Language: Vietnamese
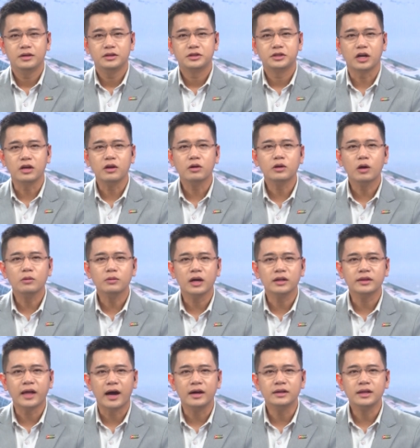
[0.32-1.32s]
Sở Giao thông
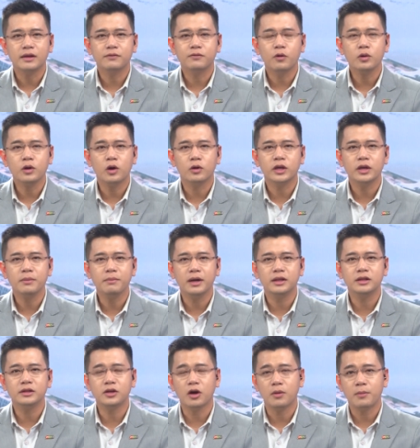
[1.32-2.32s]
Vận tải Thành phố Hồ Chí
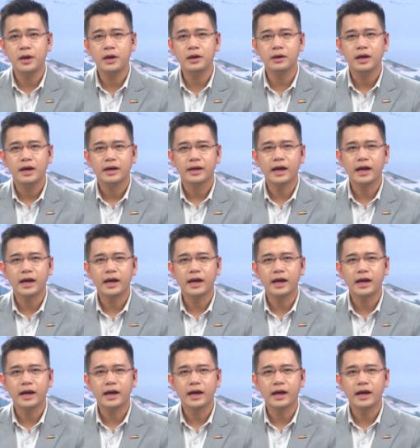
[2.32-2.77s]
Minh cho biết